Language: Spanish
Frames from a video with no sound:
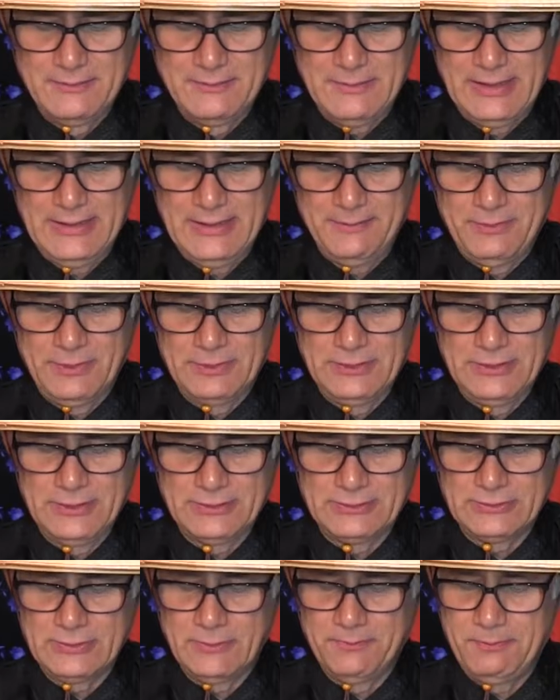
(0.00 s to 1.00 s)
Vaya por
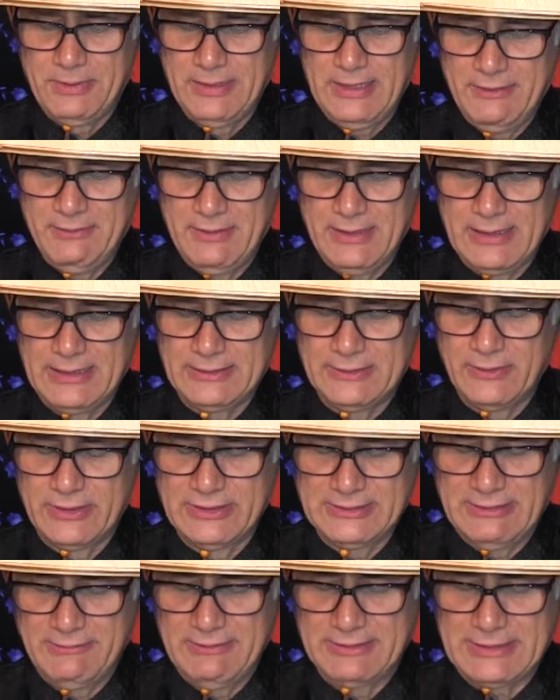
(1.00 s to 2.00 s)
Dios, son palabras que tengo
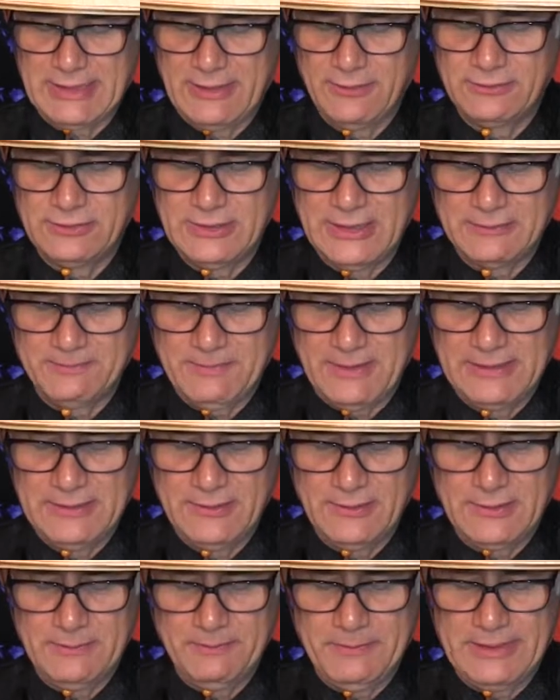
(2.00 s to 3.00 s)
que saber traducir al
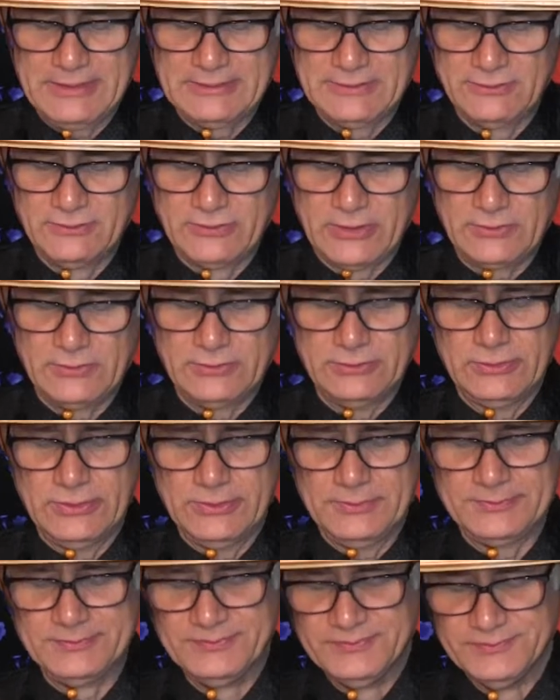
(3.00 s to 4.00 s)
español. Espérense un segundo.